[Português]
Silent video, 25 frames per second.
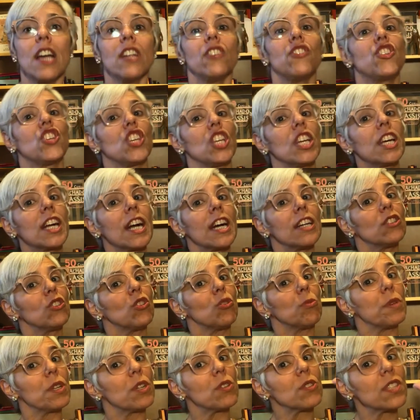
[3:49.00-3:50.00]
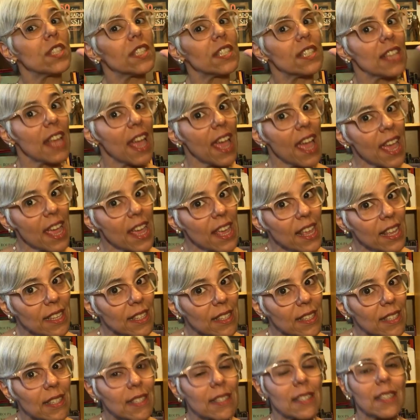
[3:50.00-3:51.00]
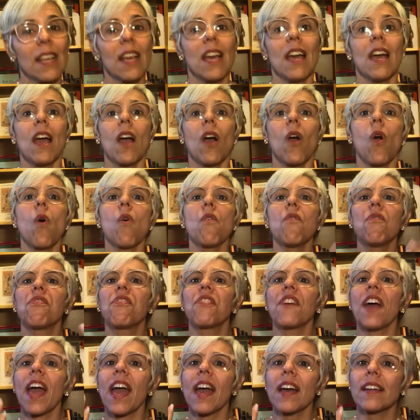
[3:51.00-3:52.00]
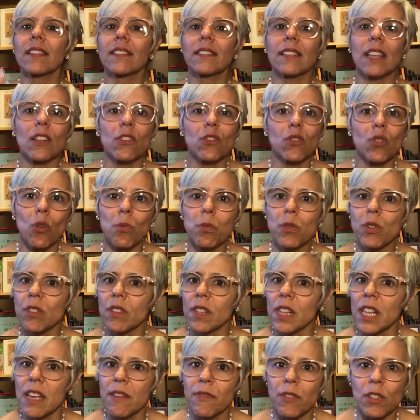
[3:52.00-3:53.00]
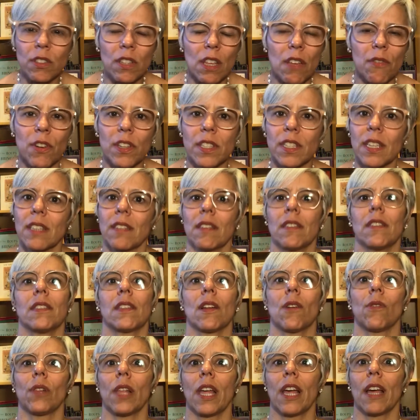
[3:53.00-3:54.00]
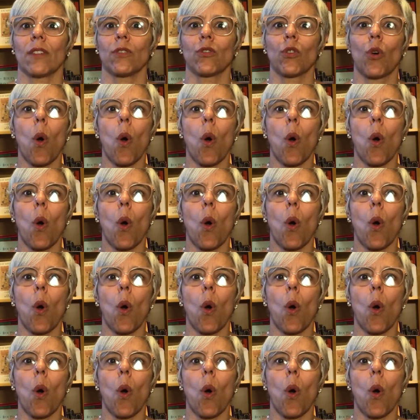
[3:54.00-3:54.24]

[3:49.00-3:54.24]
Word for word: Dica número 6 conversem sobre os livros que vocês estão lendo,